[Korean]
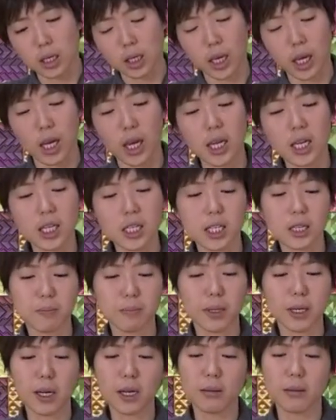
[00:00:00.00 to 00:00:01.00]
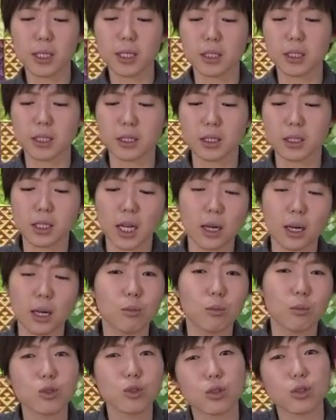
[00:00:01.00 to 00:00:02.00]
개인이 필라멘트를
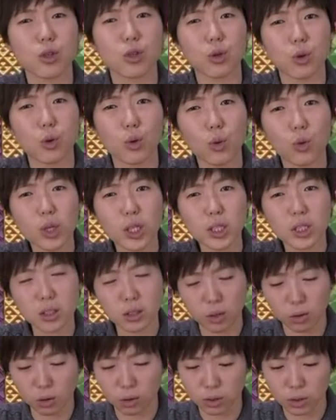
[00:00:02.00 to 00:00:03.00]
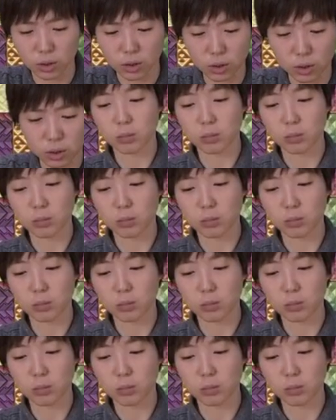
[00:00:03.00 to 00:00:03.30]
잘못 써서 꼬이는 거거든요.